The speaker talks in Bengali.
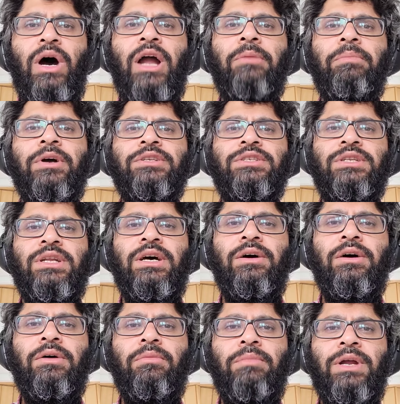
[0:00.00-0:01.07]
আর পাঁচটা
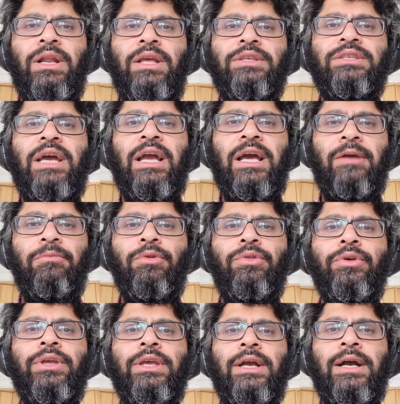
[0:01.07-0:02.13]
মানে জায়গার
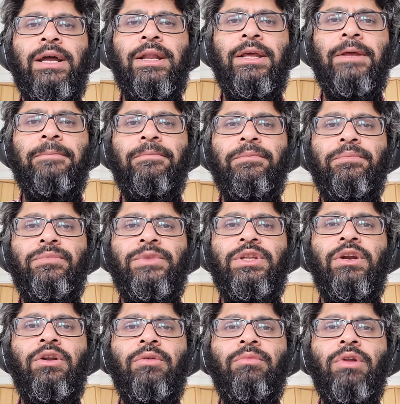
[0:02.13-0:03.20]
মতোই এখানে
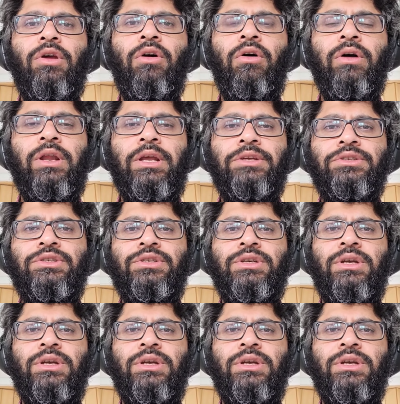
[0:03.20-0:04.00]
তৃণমূল কংগ্রেস